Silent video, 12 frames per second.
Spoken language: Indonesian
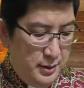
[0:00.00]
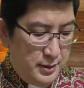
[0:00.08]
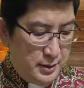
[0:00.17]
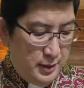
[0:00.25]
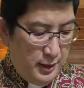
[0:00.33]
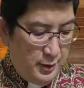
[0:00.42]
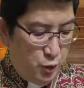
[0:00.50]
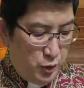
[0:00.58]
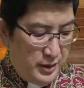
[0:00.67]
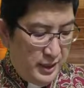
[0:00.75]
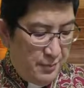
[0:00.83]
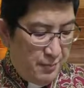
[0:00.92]

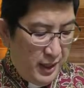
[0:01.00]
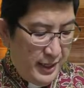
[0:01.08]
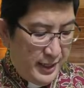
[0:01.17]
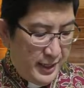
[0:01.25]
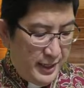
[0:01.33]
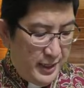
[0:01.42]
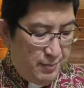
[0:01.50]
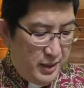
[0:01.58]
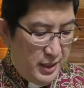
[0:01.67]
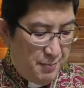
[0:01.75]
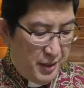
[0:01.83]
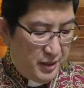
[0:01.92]
Selanjutnya mereka yang
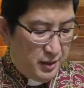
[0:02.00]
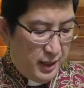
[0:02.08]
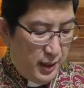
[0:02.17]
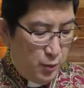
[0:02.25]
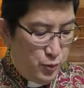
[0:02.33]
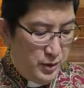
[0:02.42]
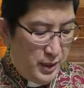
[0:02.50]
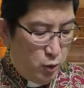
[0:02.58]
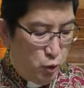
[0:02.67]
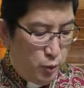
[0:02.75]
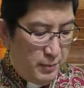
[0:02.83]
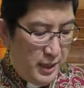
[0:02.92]
mendapat karunia
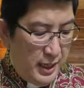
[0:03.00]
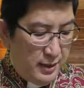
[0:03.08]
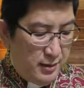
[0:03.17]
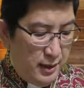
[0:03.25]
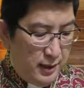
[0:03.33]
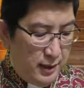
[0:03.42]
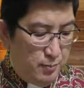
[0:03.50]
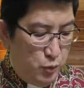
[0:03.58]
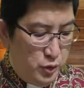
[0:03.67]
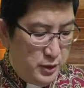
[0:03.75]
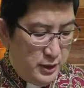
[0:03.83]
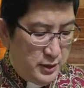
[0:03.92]
untuk mengadakan
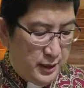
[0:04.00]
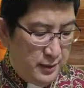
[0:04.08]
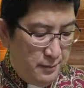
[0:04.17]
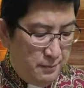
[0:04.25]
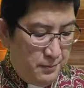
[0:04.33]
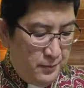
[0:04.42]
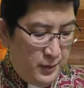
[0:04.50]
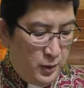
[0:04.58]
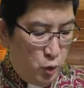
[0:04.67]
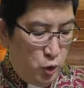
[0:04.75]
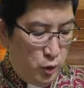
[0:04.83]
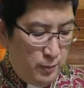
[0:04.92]
mujizat,
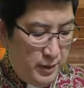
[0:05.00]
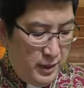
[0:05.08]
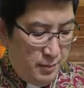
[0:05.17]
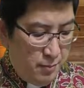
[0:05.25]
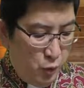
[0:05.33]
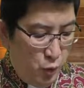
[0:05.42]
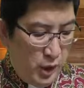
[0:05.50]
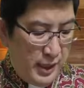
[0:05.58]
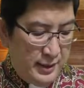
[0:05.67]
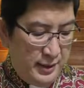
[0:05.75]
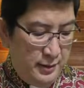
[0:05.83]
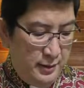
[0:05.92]
untuk
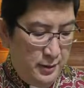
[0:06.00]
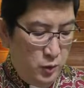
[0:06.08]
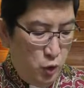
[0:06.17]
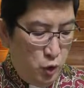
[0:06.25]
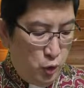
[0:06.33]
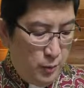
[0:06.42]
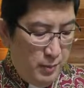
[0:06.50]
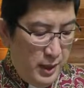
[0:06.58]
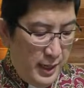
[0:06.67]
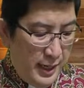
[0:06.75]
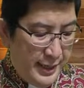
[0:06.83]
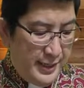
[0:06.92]
menyembuhkan, untuk
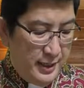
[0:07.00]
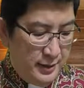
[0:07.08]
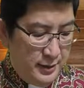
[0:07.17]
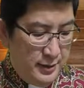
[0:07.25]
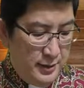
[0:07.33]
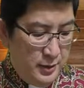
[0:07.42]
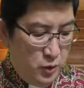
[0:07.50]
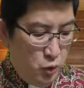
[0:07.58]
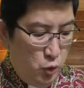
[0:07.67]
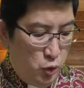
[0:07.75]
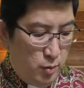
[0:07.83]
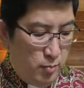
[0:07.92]
melayani,
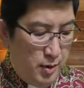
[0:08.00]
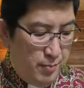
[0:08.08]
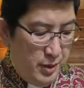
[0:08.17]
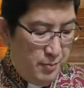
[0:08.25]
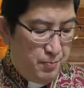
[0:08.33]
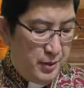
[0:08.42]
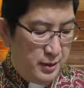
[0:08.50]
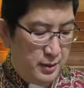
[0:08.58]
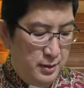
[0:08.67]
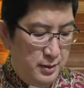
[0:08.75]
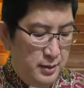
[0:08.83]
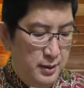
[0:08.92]
untuk memimpin,
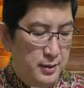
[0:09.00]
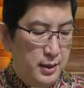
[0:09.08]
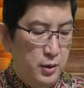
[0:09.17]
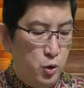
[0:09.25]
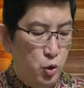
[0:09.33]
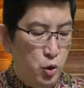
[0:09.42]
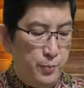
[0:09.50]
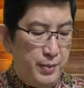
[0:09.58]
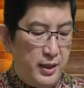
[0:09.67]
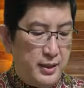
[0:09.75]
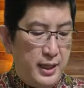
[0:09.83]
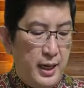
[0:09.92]
dan untuk
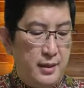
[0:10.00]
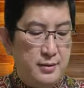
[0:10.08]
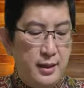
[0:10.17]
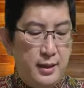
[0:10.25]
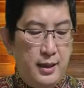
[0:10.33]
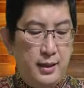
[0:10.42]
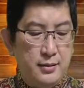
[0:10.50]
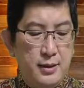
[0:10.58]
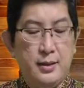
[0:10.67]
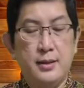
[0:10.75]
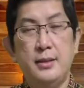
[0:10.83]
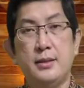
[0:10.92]

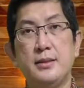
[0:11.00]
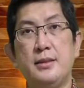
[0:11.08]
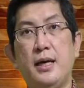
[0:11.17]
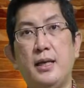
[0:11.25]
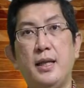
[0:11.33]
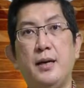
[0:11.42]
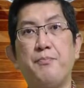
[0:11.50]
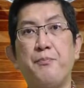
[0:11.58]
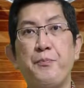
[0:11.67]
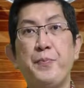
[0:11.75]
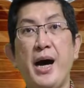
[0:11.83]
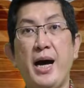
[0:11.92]
berkata-kata dalam
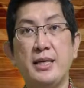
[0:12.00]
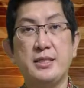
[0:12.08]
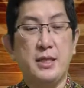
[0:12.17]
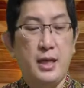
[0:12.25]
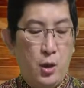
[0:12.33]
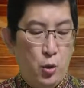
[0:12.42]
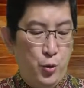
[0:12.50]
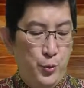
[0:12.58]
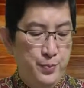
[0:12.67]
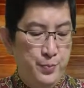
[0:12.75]
bahasa roh.